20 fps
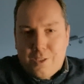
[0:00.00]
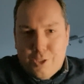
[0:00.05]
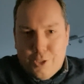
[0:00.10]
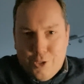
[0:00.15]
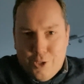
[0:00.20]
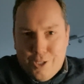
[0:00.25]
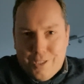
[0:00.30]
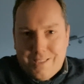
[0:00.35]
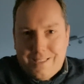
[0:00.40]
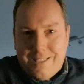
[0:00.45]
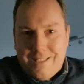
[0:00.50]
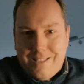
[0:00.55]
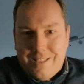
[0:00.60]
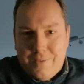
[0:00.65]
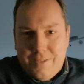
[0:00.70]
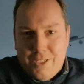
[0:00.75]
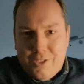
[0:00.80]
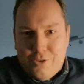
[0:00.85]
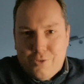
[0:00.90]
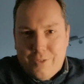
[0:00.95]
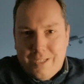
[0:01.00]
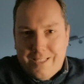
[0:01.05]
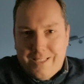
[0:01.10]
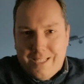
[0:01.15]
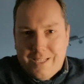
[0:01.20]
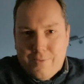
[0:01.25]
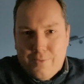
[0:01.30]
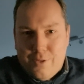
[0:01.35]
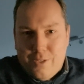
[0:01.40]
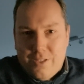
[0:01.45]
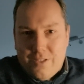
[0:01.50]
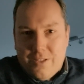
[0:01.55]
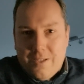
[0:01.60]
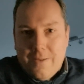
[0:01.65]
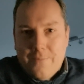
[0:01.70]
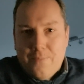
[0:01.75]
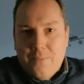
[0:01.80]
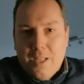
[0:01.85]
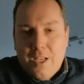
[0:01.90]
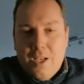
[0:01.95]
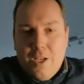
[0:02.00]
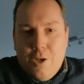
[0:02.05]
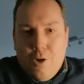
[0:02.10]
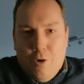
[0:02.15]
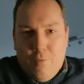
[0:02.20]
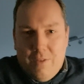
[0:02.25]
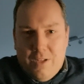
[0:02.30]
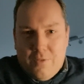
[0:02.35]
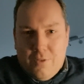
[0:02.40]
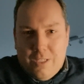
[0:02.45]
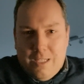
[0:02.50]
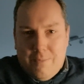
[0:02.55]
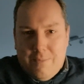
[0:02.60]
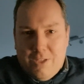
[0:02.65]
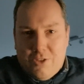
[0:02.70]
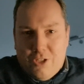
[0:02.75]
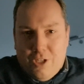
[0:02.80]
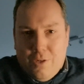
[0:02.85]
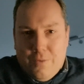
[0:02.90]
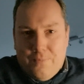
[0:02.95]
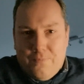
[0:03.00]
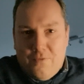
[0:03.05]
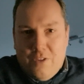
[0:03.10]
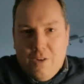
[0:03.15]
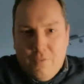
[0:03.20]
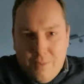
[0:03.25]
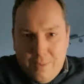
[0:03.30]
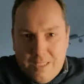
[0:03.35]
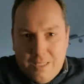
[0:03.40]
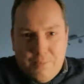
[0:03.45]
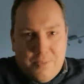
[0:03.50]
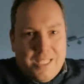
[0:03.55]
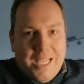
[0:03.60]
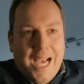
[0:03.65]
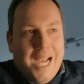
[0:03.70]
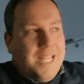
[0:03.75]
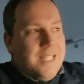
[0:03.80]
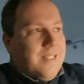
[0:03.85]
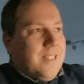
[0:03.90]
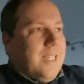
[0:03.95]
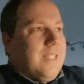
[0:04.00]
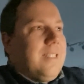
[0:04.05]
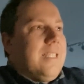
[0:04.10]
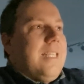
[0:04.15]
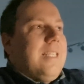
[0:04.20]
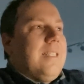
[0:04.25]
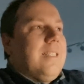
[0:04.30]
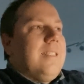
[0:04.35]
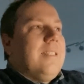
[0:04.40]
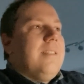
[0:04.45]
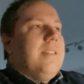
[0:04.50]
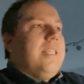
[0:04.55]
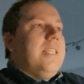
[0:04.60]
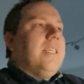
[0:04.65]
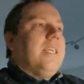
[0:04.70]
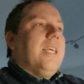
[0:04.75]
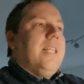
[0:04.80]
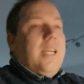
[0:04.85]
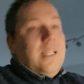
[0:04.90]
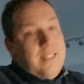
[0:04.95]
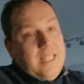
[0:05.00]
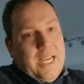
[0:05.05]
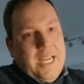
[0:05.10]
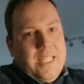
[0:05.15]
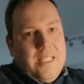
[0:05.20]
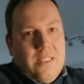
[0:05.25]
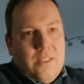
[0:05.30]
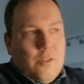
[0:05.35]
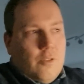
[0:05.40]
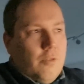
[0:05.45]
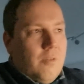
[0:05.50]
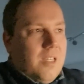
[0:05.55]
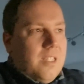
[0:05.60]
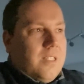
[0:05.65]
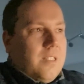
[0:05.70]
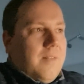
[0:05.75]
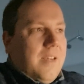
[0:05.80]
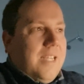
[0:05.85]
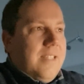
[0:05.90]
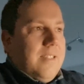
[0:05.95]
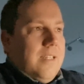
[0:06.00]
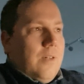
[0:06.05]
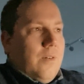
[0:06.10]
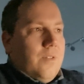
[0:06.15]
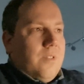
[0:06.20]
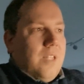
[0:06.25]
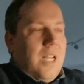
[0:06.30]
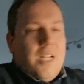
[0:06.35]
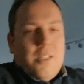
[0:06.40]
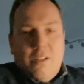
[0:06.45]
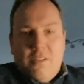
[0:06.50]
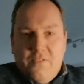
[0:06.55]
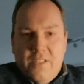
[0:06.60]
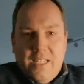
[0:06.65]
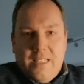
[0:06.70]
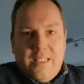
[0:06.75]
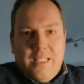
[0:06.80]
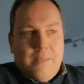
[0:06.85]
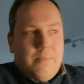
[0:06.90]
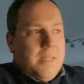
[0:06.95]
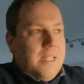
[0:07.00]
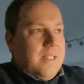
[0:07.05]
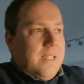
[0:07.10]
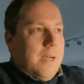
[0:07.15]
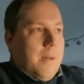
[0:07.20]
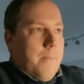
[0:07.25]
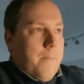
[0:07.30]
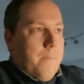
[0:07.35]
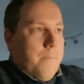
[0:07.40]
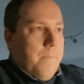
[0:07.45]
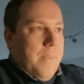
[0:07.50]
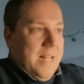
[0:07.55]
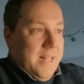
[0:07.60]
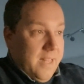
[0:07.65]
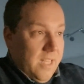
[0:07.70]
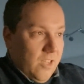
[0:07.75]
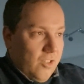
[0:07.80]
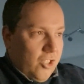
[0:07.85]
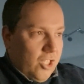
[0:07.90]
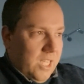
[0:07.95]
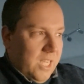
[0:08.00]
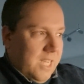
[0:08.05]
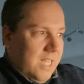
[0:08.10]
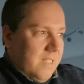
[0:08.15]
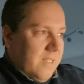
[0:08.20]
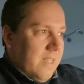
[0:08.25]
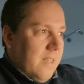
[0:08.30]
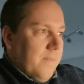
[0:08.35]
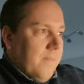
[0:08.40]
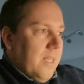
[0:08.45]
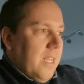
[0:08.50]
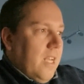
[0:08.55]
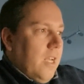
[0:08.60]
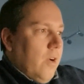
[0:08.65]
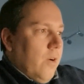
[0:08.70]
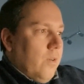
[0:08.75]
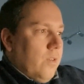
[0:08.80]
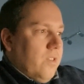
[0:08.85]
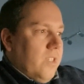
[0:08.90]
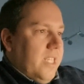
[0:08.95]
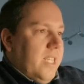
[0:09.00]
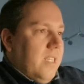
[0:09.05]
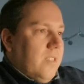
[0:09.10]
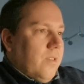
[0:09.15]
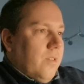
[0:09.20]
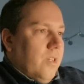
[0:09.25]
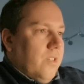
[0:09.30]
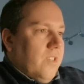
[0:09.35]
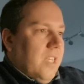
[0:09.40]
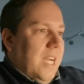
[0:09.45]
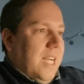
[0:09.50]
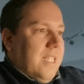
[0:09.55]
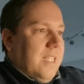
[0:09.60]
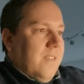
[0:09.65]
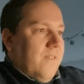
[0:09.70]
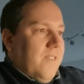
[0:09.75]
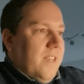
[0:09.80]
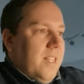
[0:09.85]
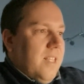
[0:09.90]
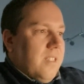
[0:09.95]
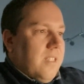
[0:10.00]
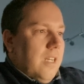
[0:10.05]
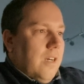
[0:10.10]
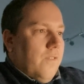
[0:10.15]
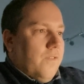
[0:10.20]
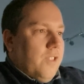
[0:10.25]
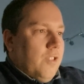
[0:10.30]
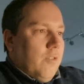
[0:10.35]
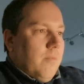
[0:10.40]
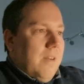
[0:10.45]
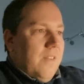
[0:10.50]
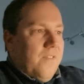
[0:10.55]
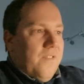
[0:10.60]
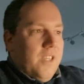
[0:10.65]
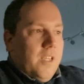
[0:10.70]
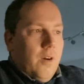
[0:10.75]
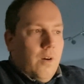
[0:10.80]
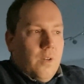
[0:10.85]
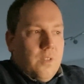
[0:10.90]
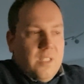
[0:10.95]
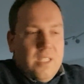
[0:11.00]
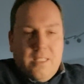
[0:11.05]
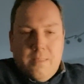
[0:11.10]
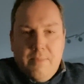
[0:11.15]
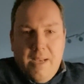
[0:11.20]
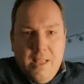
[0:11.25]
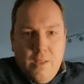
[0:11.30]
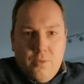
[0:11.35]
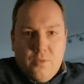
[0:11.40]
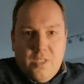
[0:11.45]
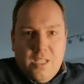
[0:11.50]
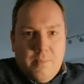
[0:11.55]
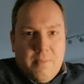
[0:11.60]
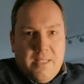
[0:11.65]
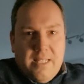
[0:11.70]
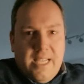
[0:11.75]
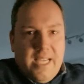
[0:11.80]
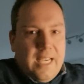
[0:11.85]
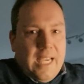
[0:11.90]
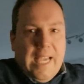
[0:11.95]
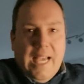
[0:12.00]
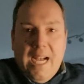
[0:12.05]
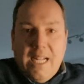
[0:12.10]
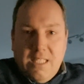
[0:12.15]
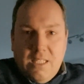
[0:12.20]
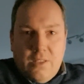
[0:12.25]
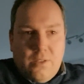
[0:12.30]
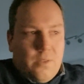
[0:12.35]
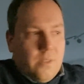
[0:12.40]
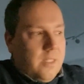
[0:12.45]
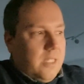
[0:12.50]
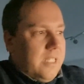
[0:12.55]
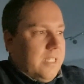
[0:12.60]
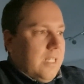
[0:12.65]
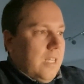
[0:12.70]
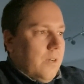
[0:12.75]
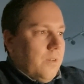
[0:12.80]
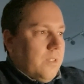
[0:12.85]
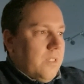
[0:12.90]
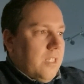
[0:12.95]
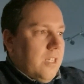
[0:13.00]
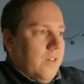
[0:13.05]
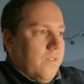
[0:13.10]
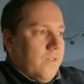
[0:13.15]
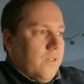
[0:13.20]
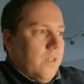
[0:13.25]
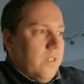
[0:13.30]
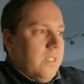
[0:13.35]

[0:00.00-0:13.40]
Jörns Swedish Racing World. Und wir wollen dann mal schauen. V75-1, das ist die Klasse 1 über 2140 Meter Bänderstart. Und hier sollte eigentlich vieles auf die Nummer 4 Ossis Melody mit Eric Addison hinauslaufen.